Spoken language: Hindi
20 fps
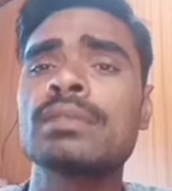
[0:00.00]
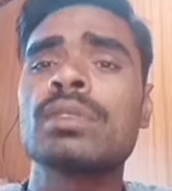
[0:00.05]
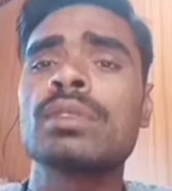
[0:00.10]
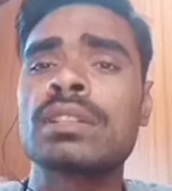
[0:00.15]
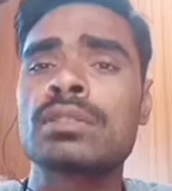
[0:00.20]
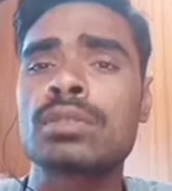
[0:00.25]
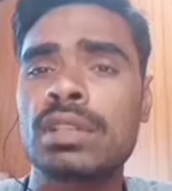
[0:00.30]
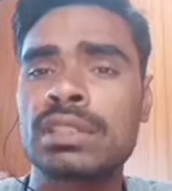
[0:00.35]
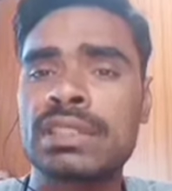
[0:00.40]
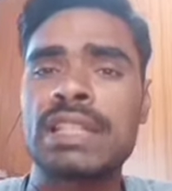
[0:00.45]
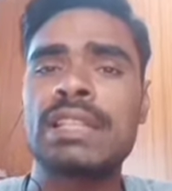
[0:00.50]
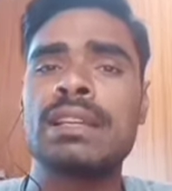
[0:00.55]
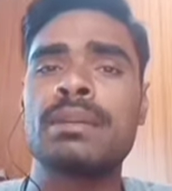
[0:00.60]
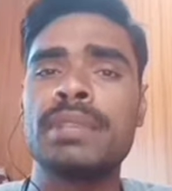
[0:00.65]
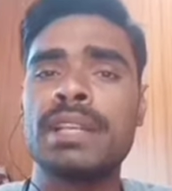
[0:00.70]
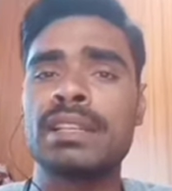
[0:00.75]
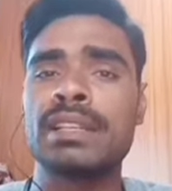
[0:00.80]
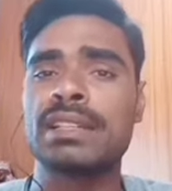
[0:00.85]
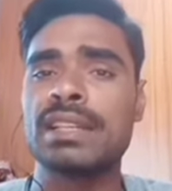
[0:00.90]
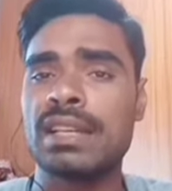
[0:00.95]
तो स्टॉक ज़्यादा
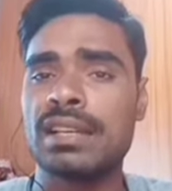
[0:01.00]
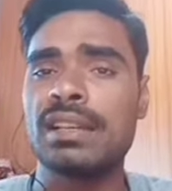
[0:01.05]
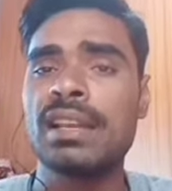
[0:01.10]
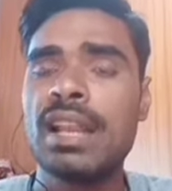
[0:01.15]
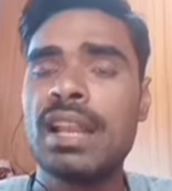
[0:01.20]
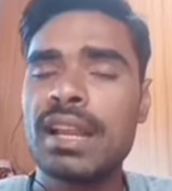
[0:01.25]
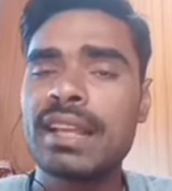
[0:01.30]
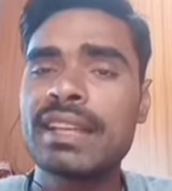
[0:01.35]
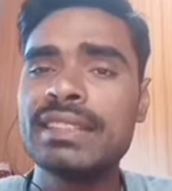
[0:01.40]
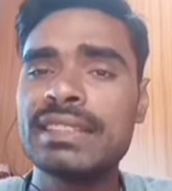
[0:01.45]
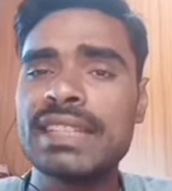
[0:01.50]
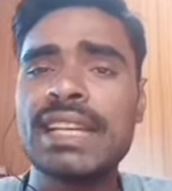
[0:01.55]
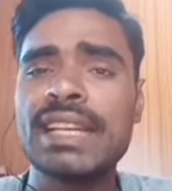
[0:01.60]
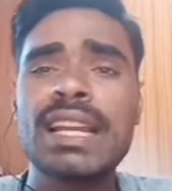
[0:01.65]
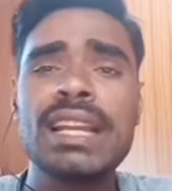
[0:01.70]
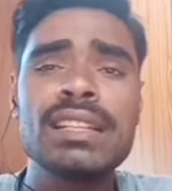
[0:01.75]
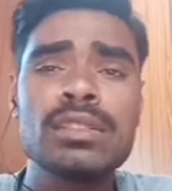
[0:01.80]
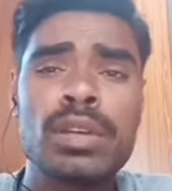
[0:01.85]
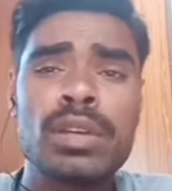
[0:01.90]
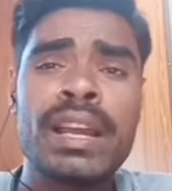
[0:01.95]
भी लेता है फिर
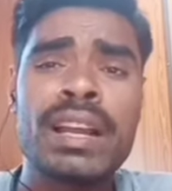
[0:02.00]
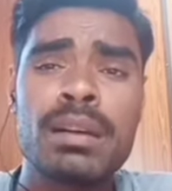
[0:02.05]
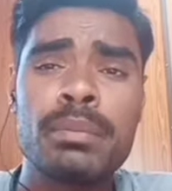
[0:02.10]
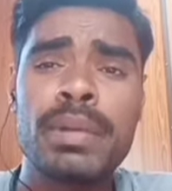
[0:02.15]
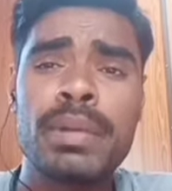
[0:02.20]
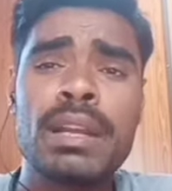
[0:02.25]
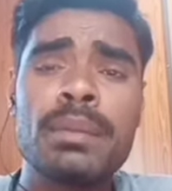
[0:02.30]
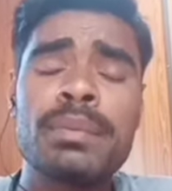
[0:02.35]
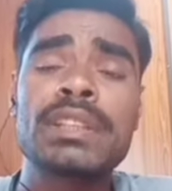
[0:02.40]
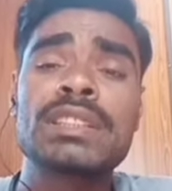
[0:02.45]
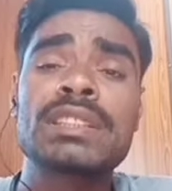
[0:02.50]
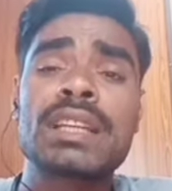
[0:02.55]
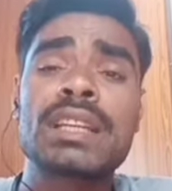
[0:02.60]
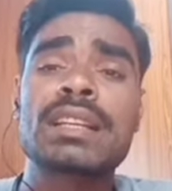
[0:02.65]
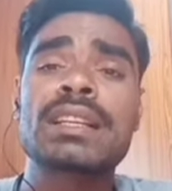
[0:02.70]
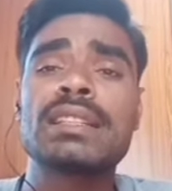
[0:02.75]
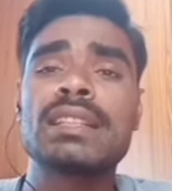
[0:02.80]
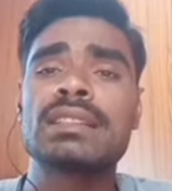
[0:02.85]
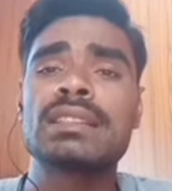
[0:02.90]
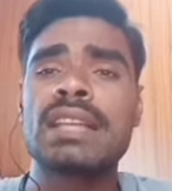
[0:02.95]
जनरली जो है कंपनी फिक्स
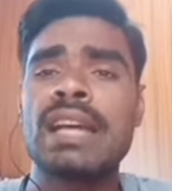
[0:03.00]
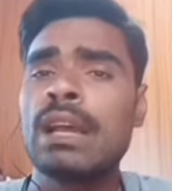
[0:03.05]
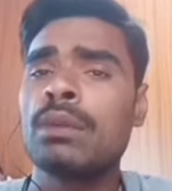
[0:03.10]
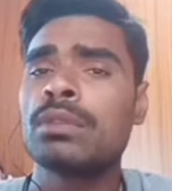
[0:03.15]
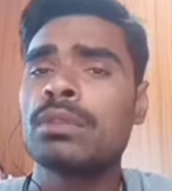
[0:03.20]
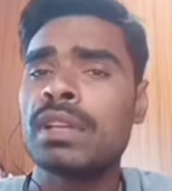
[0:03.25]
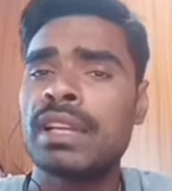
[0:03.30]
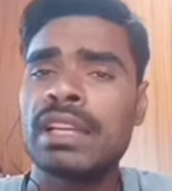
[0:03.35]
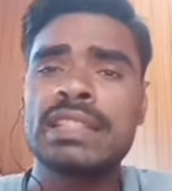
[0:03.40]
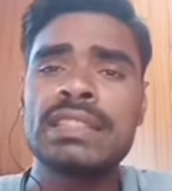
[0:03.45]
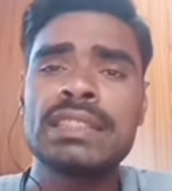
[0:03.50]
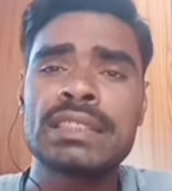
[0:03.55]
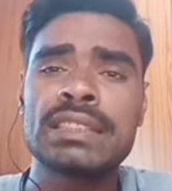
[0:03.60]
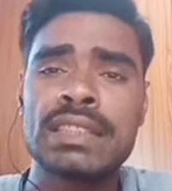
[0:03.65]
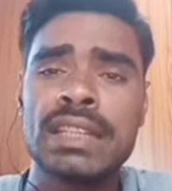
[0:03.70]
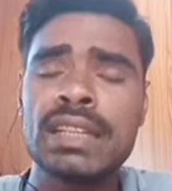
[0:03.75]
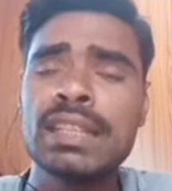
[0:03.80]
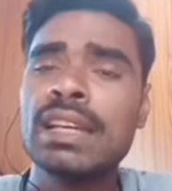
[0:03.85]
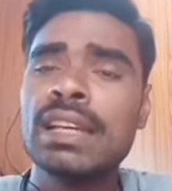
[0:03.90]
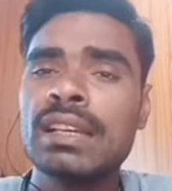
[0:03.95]
करके देता है वो इक्कीस
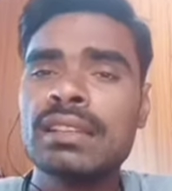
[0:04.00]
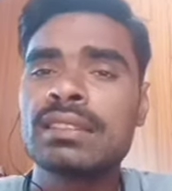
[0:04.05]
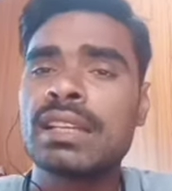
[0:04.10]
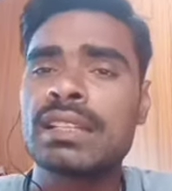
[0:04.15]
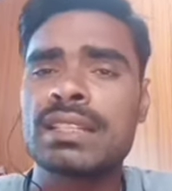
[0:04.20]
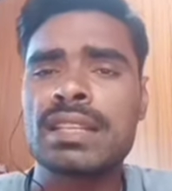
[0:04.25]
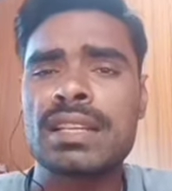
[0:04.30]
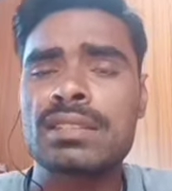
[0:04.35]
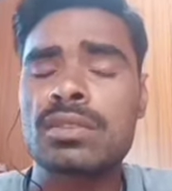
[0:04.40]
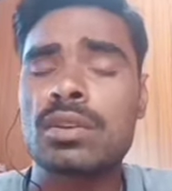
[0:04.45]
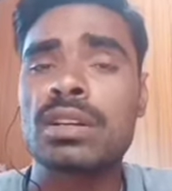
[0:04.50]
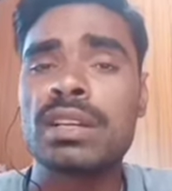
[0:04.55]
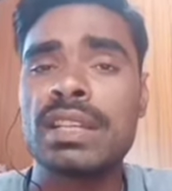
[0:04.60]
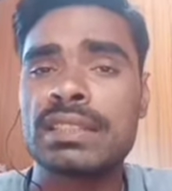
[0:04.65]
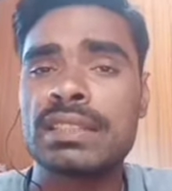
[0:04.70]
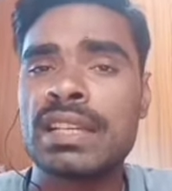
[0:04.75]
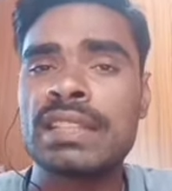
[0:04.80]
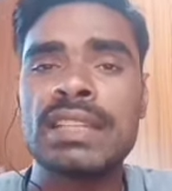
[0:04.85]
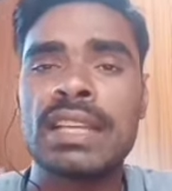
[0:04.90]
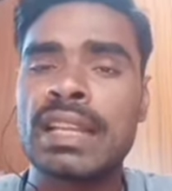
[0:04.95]
से तेईस स्टॉक
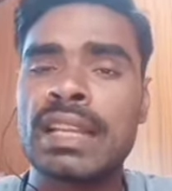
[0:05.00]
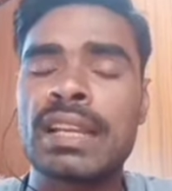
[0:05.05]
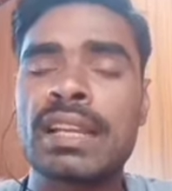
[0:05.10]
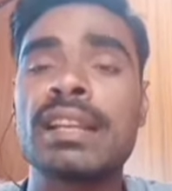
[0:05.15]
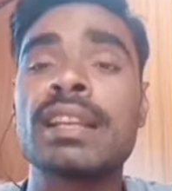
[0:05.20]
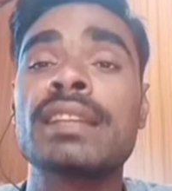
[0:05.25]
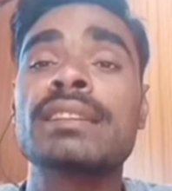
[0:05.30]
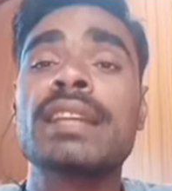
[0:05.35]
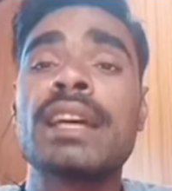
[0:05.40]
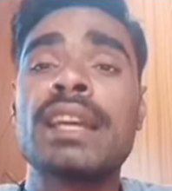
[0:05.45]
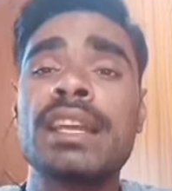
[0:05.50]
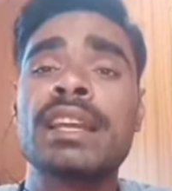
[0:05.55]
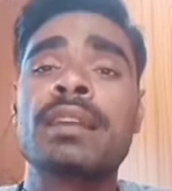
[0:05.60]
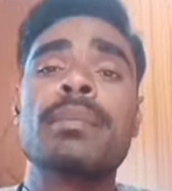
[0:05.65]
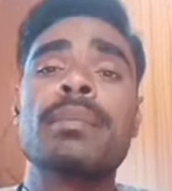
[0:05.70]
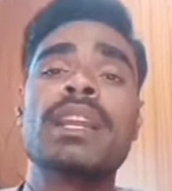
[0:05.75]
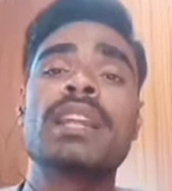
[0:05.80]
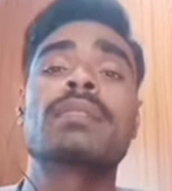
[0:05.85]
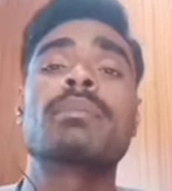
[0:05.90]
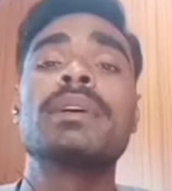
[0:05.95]
लेता है ज़्यादा नहीं लेता है एक
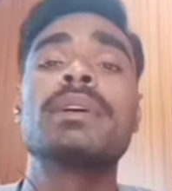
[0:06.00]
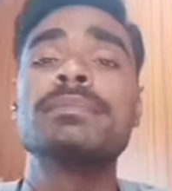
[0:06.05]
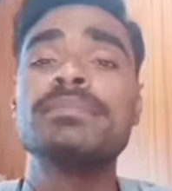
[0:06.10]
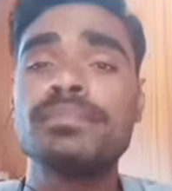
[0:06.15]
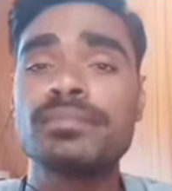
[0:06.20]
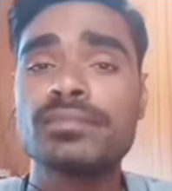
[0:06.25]
मिनट में